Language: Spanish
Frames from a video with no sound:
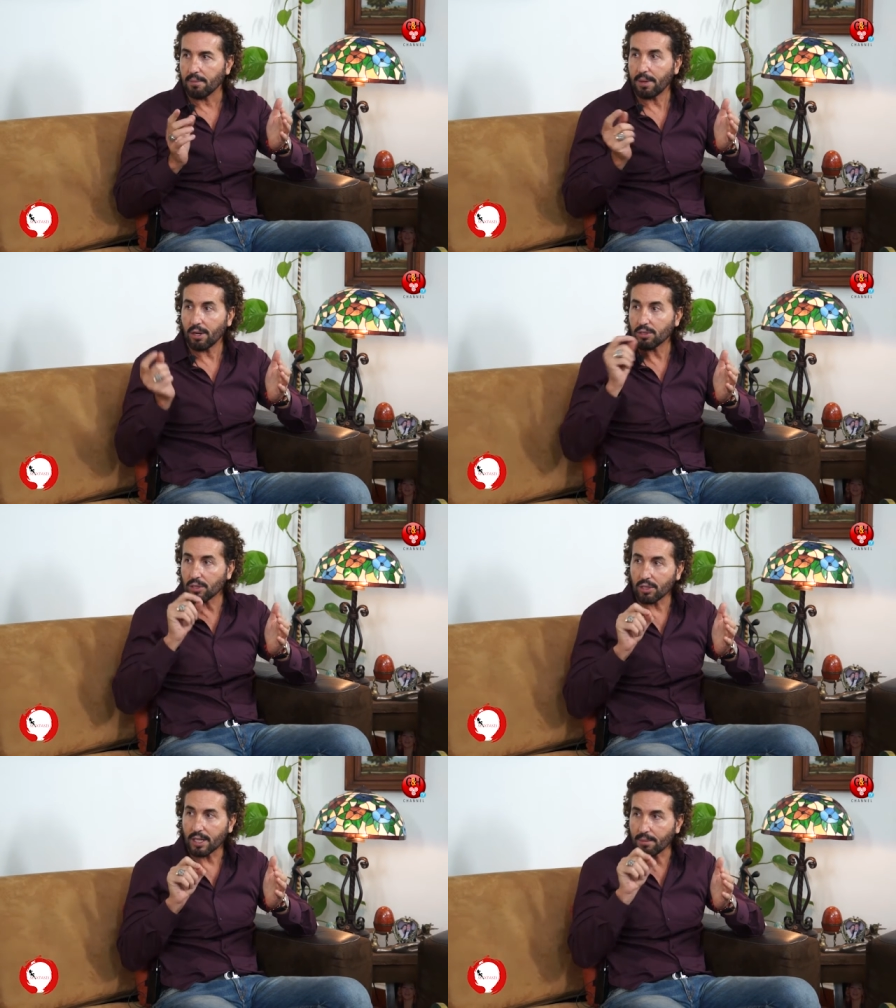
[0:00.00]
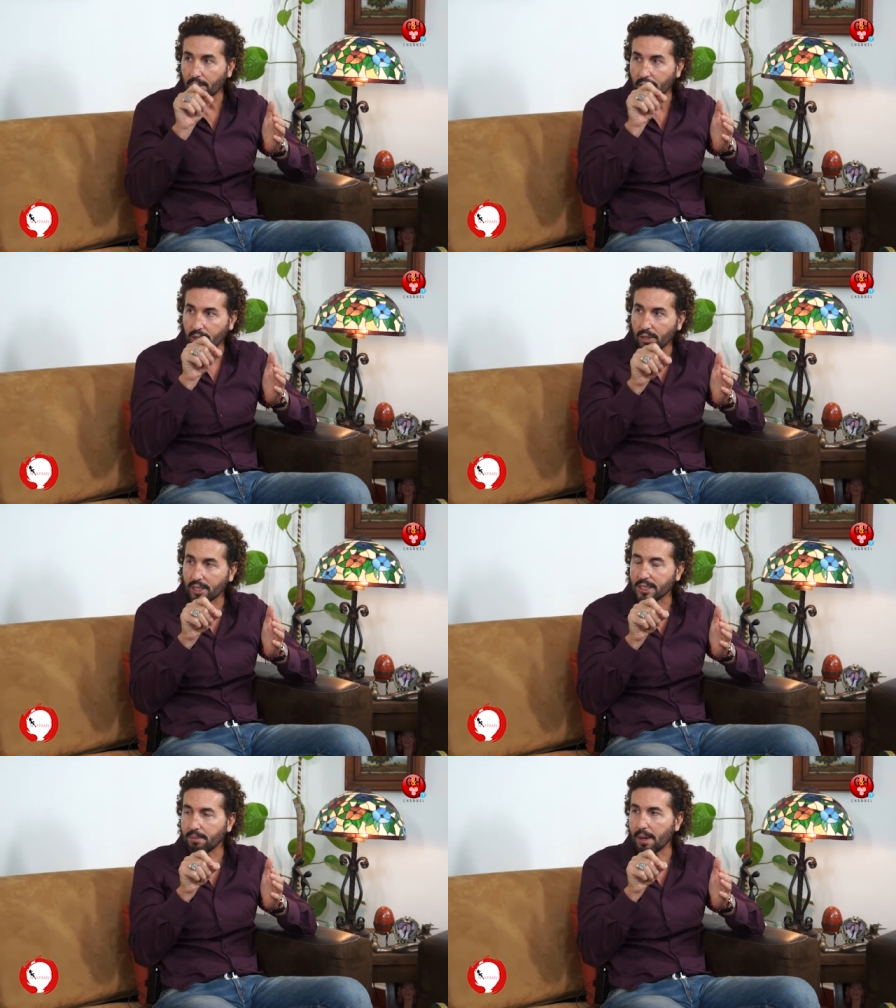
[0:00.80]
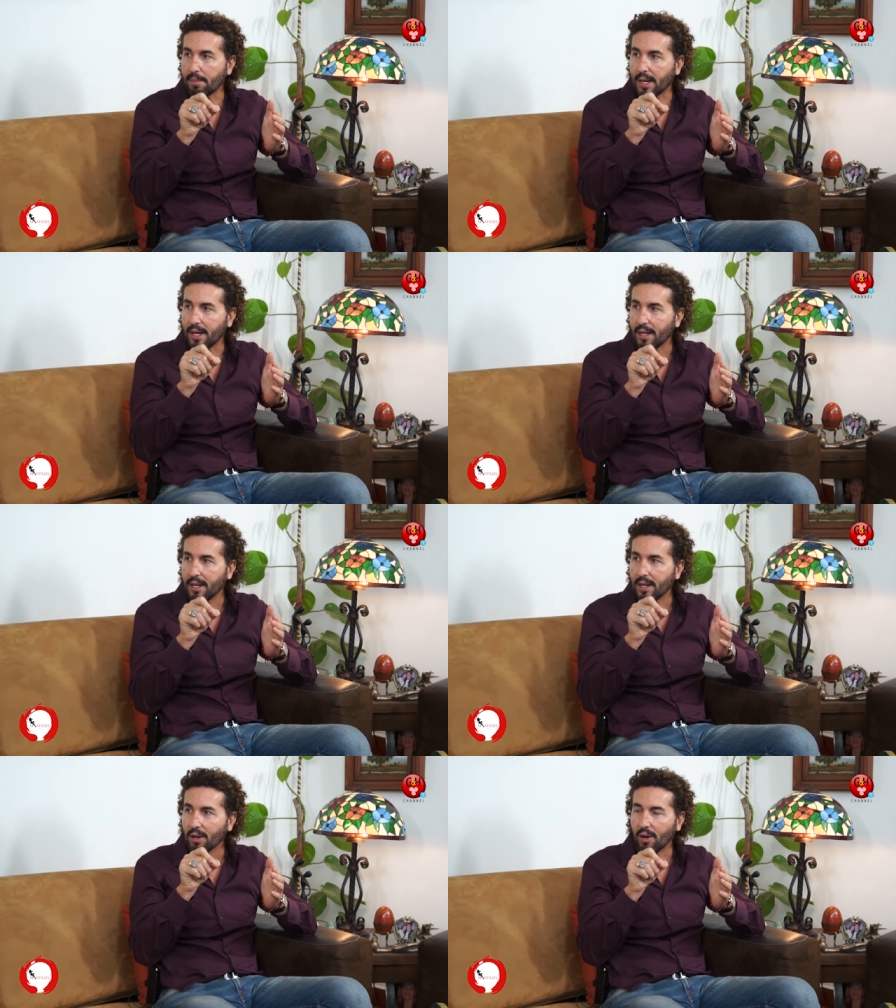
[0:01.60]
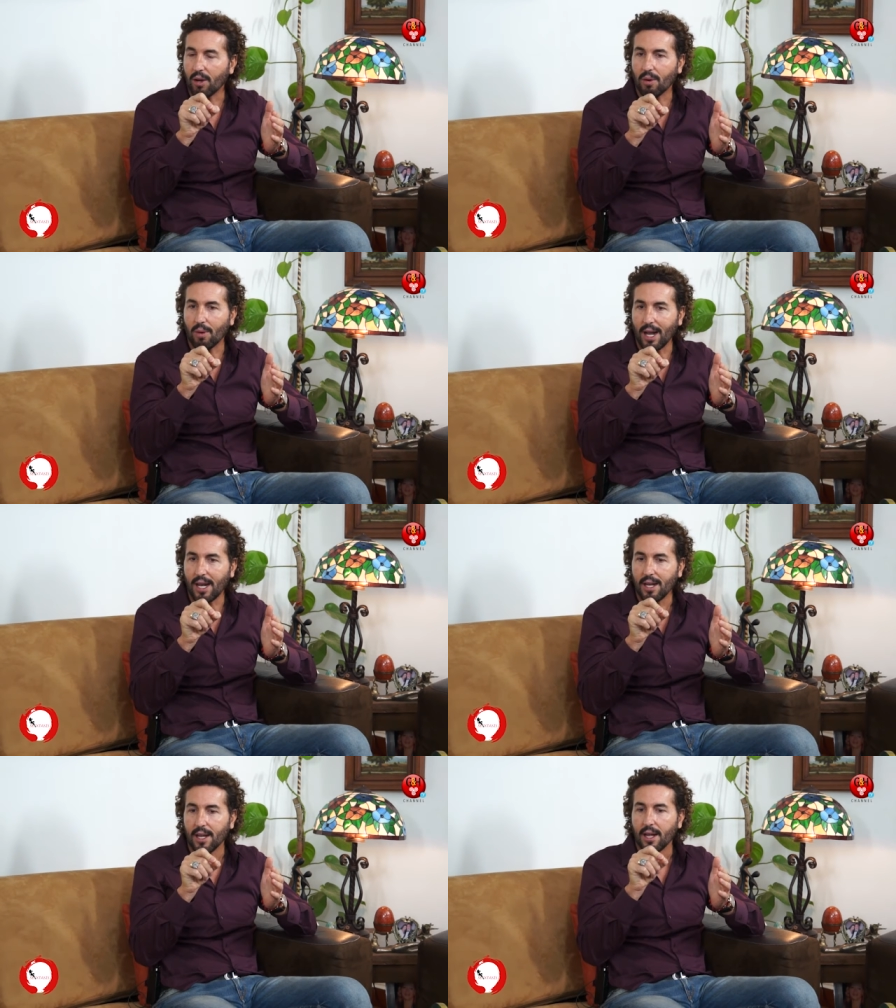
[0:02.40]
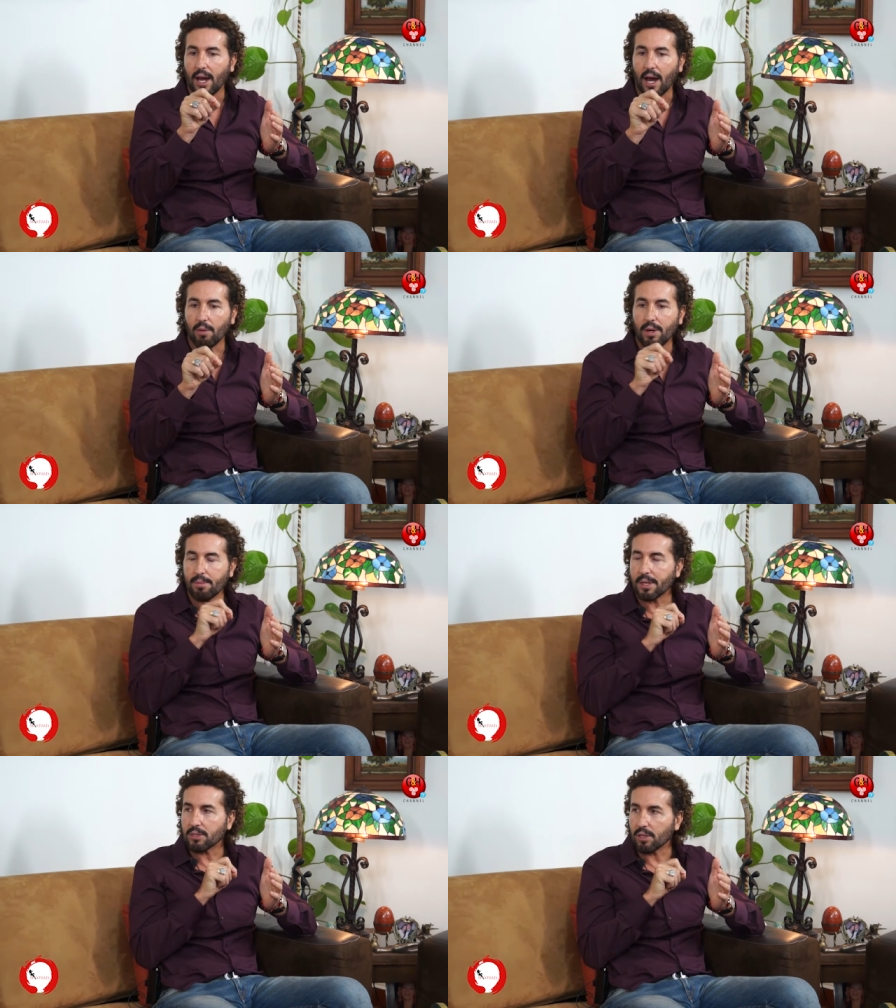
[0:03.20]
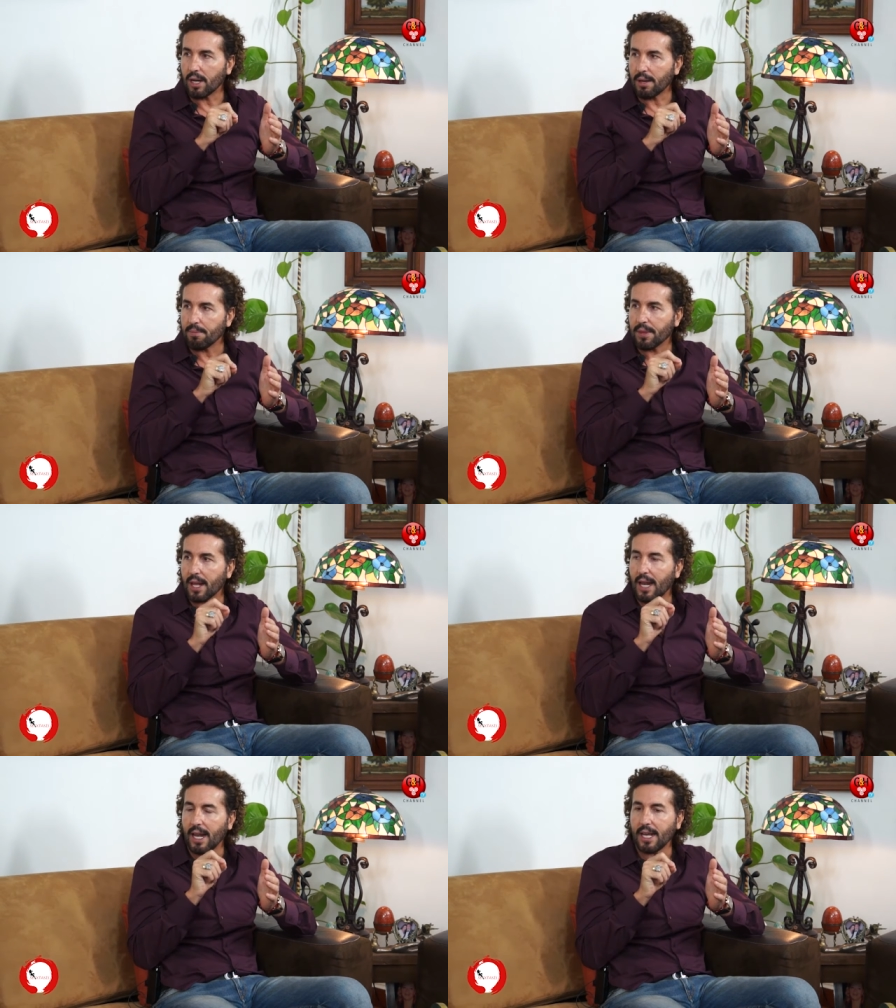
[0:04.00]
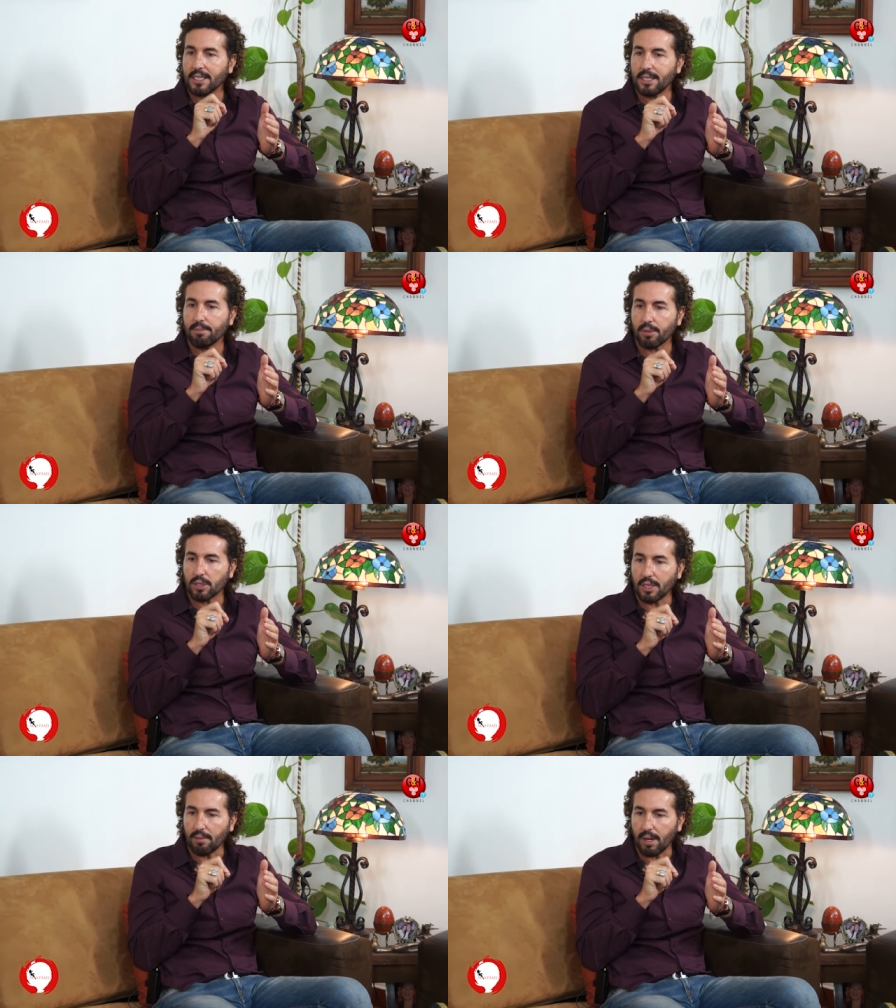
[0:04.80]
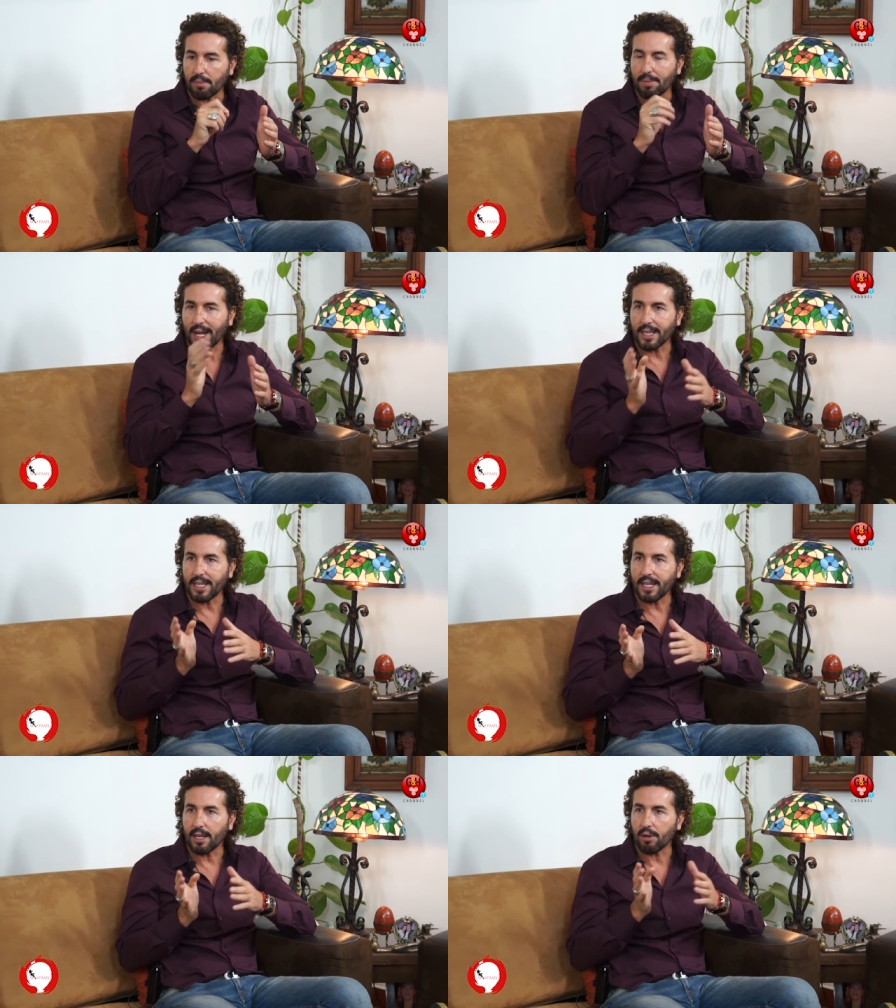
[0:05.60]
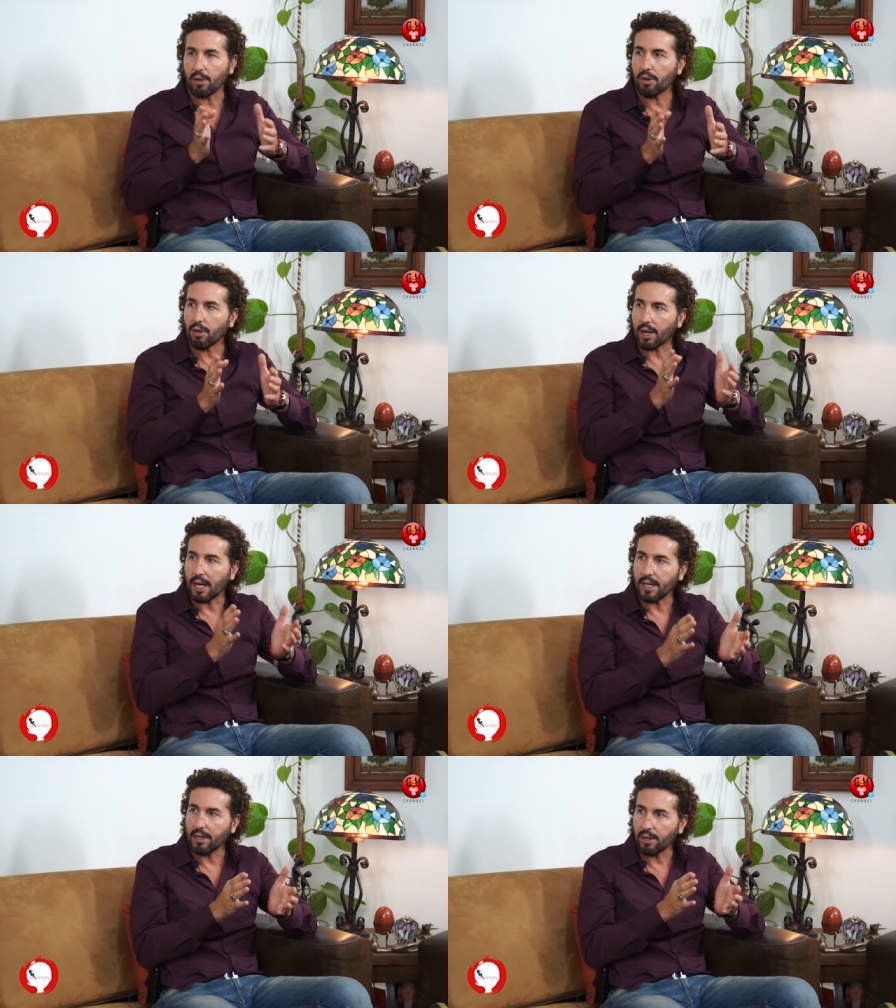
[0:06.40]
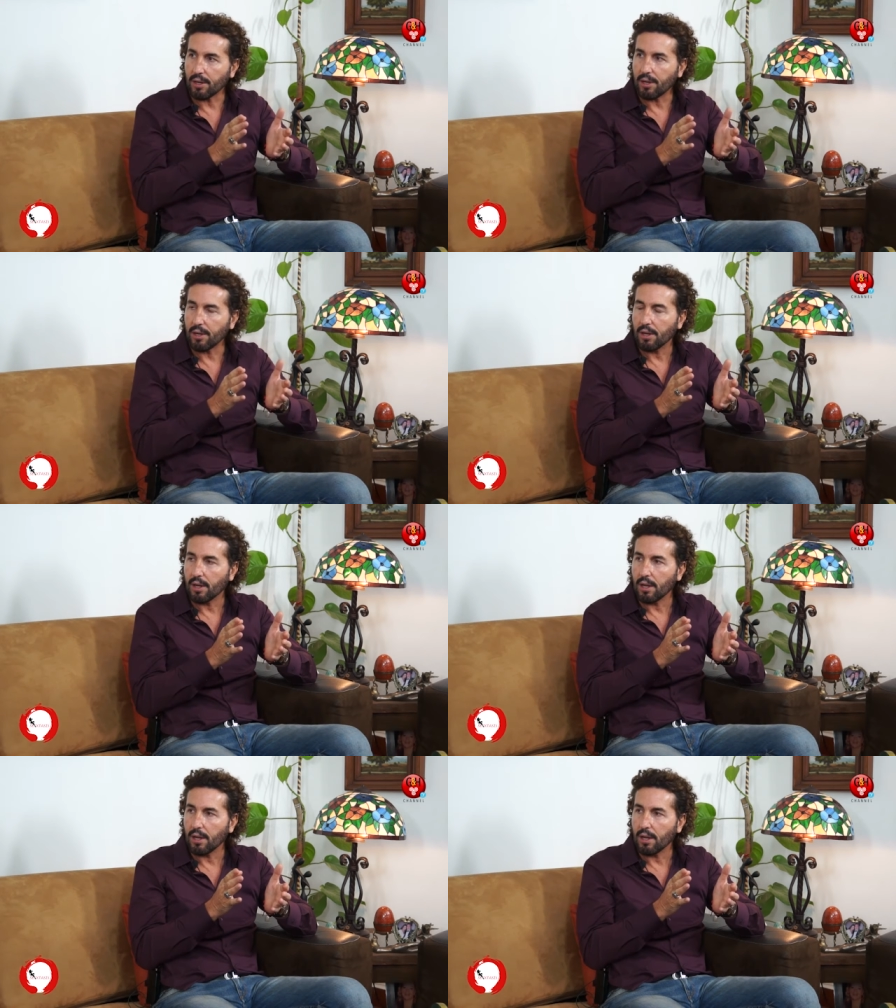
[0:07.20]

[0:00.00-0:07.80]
Pero nosotros estamos dentro de ese mapa, con lo cual a una persona le es imposible, practique o no religión,